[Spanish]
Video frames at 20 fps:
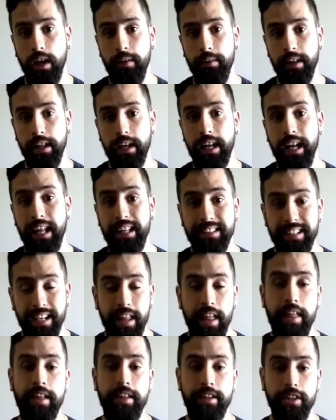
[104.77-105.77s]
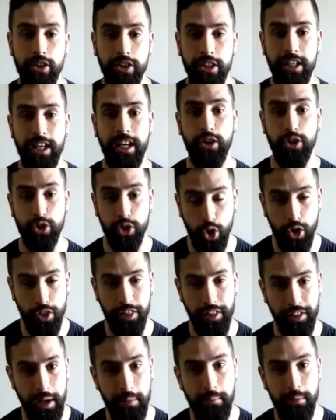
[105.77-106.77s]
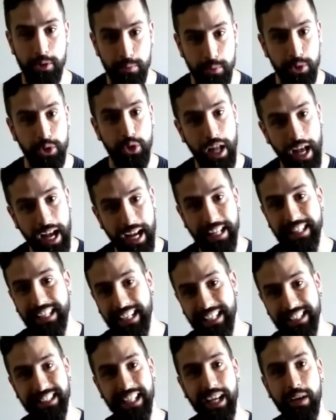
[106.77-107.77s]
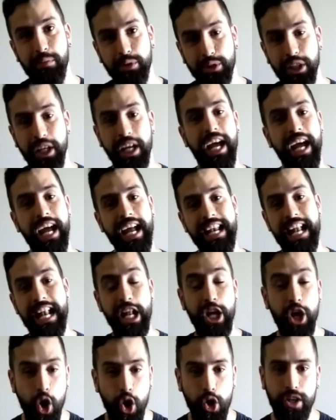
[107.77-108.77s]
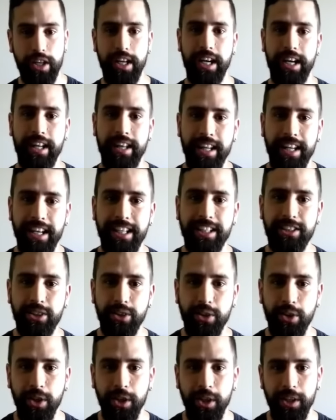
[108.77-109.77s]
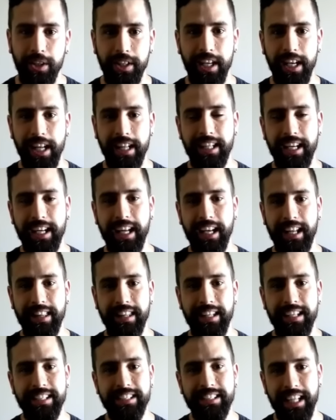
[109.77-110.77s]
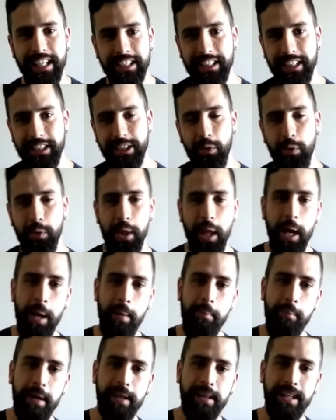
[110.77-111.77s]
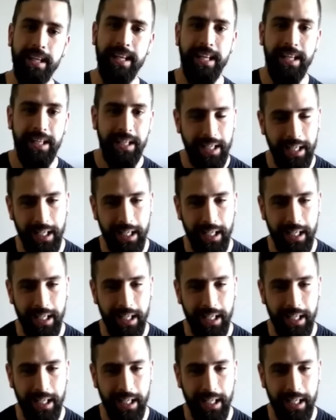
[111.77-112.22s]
La verdad que la entrada de Ioni, que lo solicitamos mucho la gente que estábamos en el córner derecho del ataque racinguista en esa segunda parte,